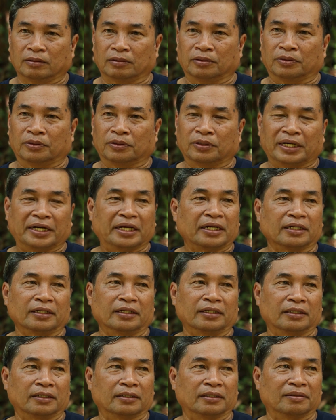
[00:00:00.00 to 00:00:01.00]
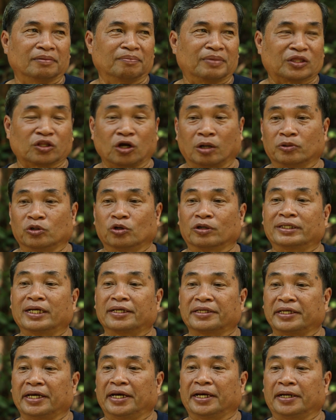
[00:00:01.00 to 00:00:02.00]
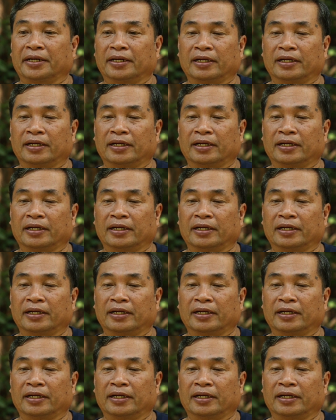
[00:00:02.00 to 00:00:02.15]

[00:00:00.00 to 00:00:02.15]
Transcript: โอ้อันนี้คือ มันตอบโจทย์ชัดเจน